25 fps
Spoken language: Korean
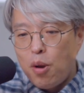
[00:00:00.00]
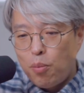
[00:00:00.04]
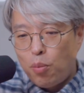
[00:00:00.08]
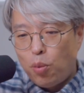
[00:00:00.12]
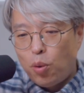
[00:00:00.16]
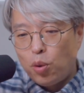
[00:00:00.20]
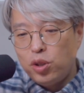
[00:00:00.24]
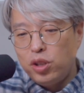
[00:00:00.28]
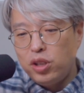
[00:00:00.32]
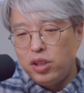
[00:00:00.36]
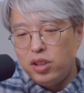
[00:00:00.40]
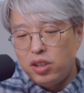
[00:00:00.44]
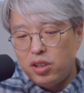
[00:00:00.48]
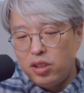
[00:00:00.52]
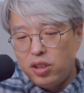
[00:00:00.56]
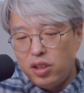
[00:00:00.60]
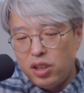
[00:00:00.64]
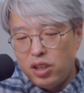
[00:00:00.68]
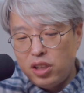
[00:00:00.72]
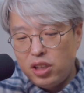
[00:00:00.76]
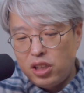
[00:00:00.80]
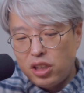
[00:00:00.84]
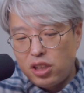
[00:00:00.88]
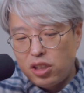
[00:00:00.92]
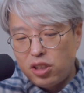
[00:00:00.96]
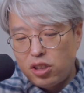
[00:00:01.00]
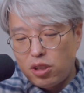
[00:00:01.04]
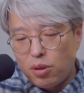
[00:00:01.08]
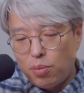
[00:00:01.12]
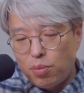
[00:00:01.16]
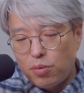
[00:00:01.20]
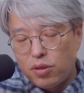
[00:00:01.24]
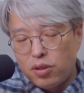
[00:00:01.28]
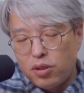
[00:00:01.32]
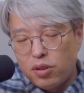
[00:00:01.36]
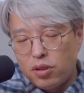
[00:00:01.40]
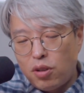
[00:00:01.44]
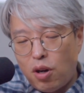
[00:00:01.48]
본인들이
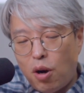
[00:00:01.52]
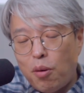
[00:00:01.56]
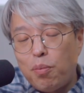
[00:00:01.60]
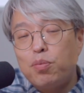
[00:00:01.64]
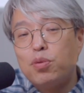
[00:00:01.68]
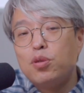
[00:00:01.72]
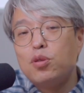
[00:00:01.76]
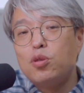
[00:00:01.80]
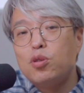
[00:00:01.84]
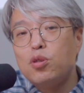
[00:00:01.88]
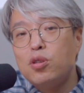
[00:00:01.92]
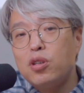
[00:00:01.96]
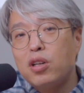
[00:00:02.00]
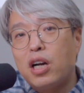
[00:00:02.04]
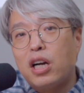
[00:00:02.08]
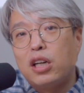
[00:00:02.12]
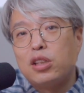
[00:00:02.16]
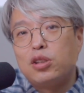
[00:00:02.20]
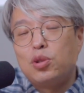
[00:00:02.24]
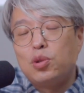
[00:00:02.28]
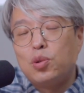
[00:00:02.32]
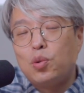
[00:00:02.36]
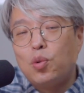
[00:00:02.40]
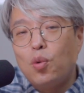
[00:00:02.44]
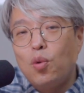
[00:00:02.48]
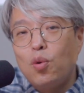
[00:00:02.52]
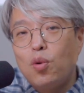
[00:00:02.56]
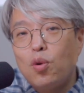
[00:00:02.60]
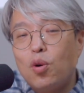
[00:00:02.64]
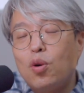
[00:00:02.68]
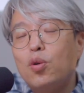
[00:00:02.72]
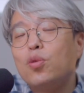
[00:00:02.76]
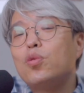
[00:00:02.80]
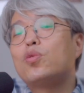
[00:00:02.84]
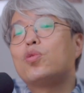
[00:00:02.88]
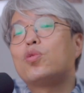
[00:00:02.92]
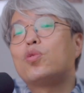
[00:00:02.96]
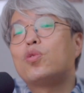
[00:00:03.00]
직접 그 어플을 가지고
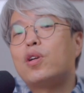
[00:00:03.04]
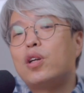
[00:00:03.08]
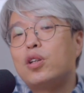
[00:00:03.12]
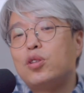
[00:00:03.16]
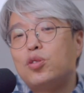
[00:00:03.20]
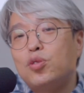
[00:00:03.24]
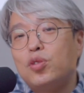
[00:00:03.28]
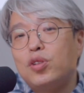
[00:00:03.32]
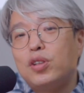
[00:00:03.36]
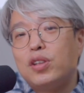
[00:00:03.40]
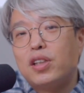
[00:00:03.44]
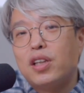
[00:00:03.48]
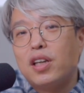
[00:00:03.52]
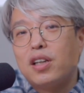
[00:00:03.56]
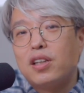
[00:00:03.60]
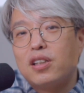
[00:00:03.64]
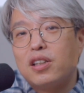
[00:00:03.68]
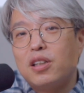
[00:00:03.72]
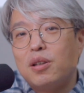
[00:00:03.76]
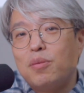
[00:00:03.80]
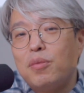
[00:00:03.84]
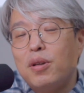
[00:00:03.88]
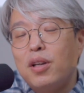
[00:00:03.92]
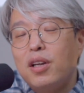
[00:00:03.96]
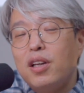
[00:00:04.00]
컨트롤할 수 있게끔